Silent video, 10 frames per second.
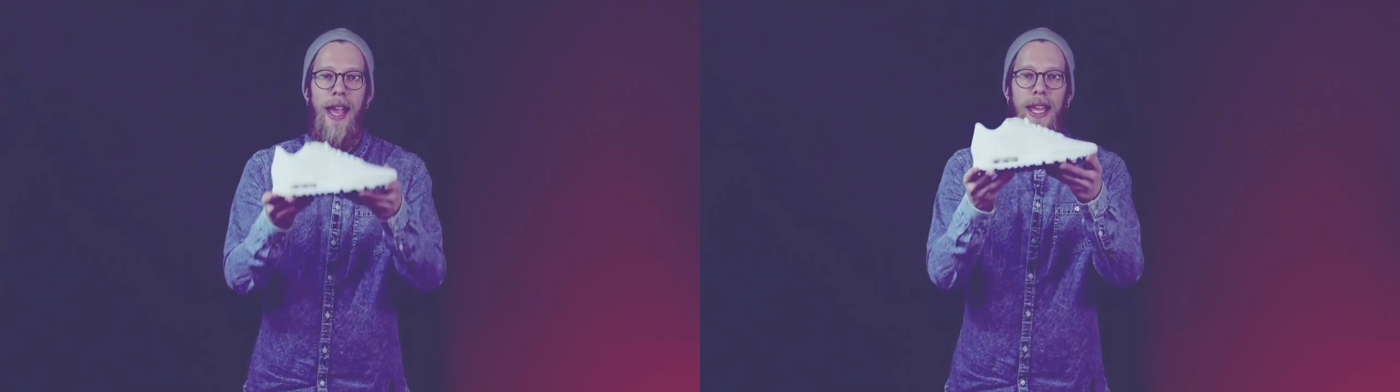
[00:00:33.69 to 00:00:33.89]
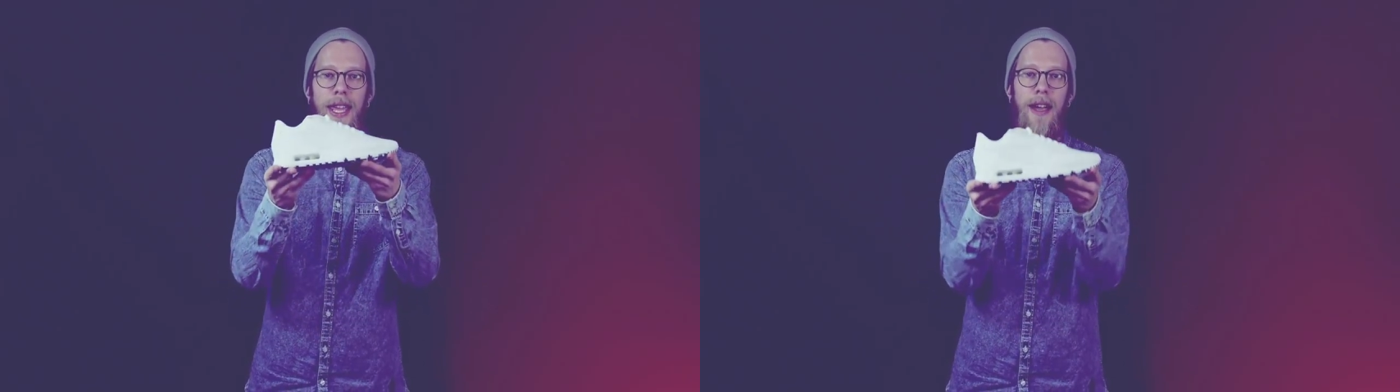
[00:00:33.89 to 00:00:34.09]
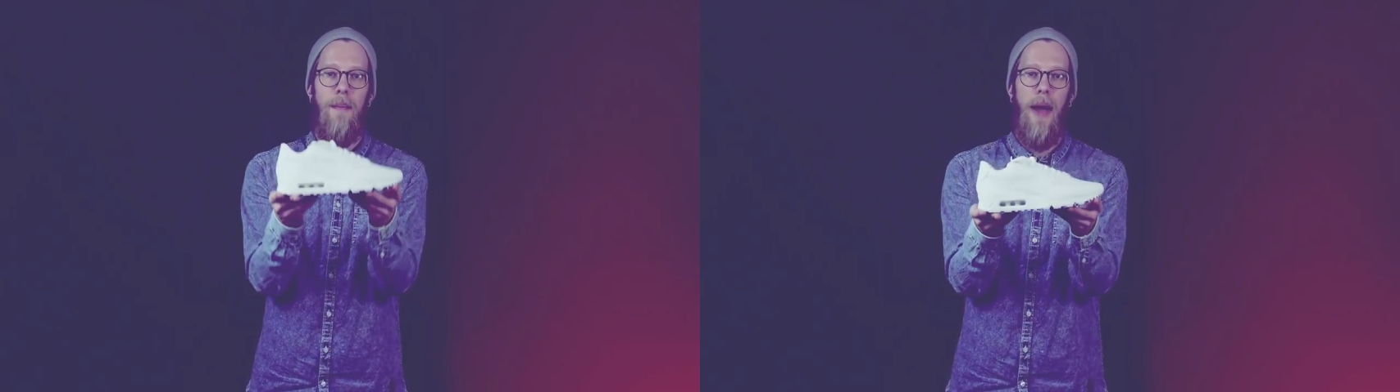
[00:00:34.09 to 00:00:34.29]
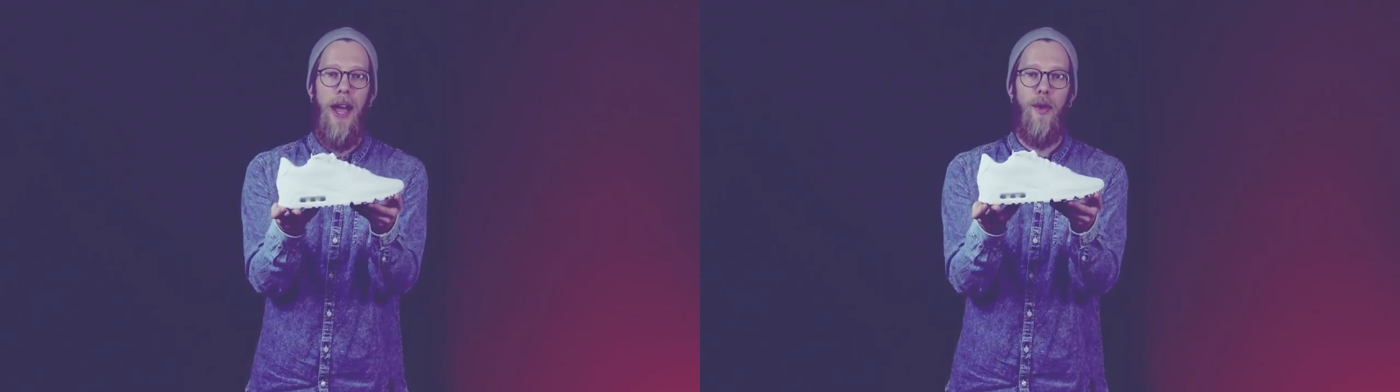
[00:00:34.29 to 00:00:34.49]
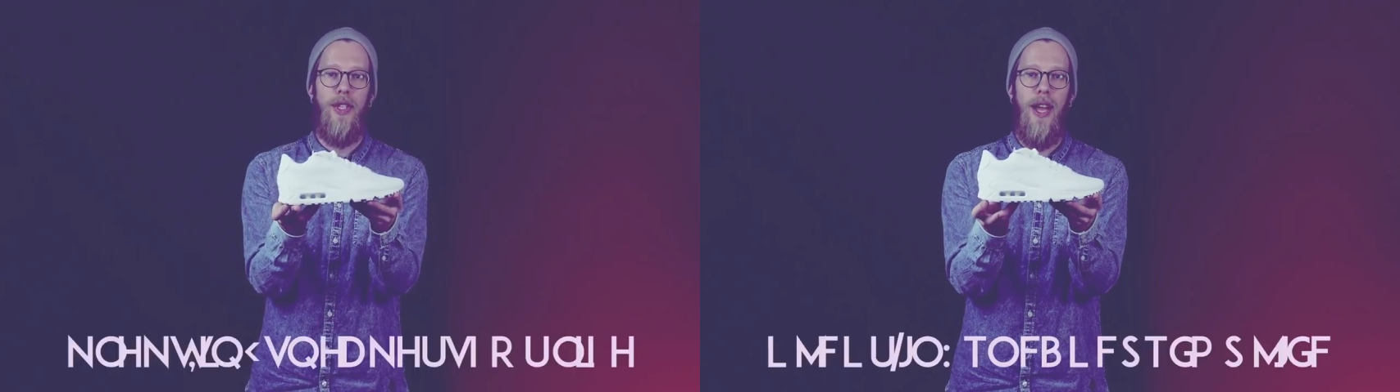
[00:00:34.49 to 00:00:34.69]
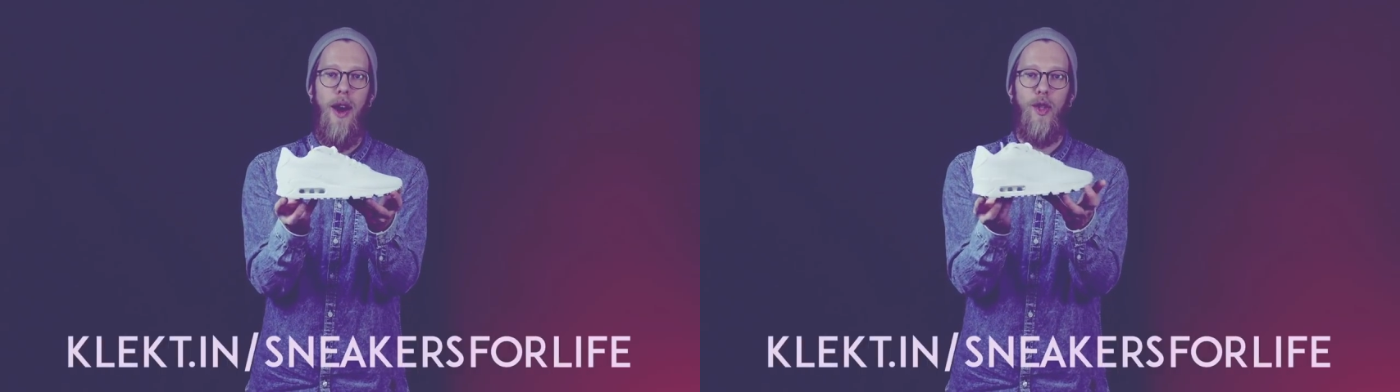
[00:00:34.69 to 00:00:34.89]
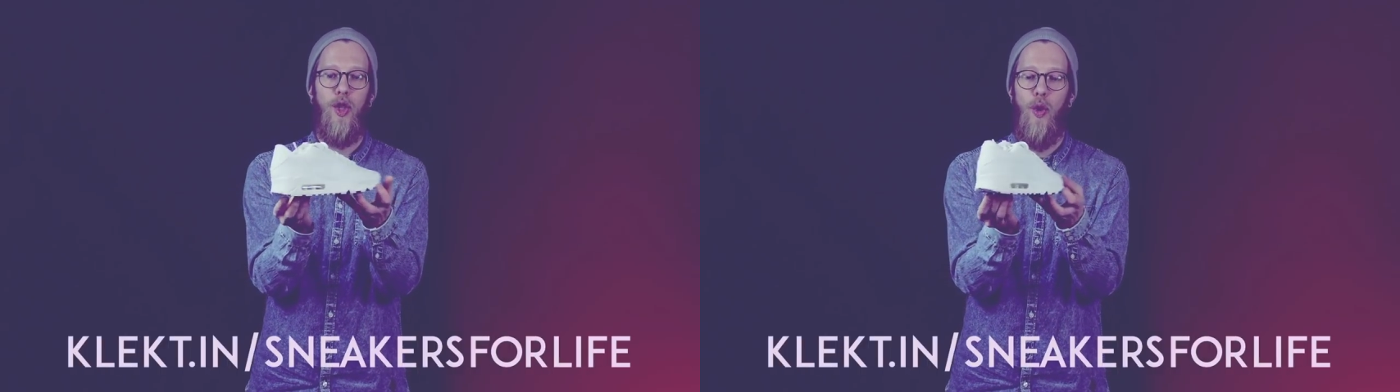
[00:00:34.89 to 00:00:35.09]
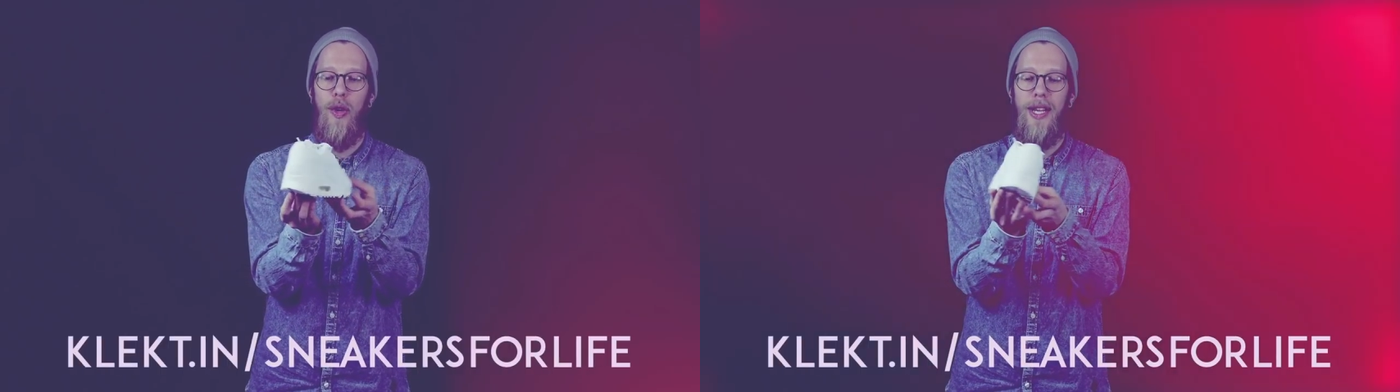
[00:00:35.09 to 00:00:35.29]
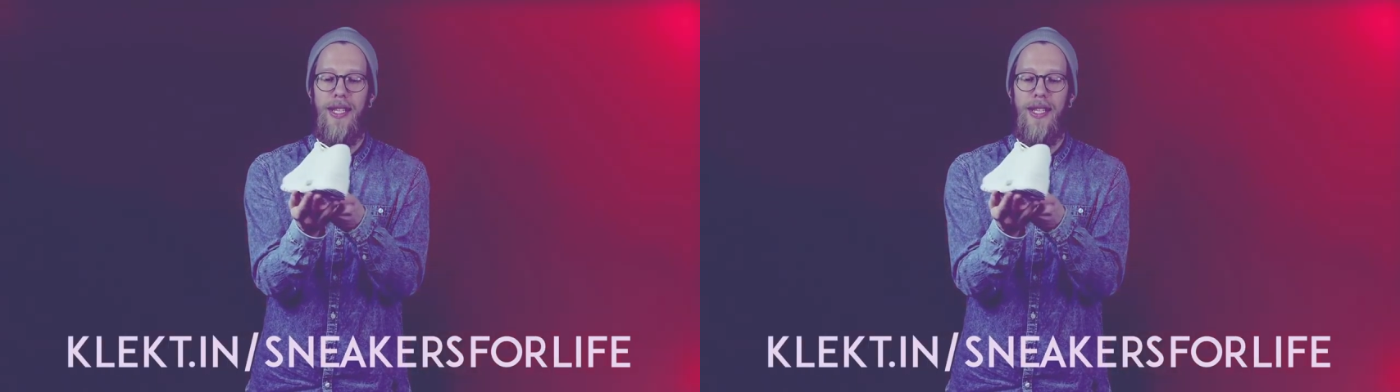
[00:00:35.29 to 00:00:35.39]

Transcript: Hier bei unserer Auktion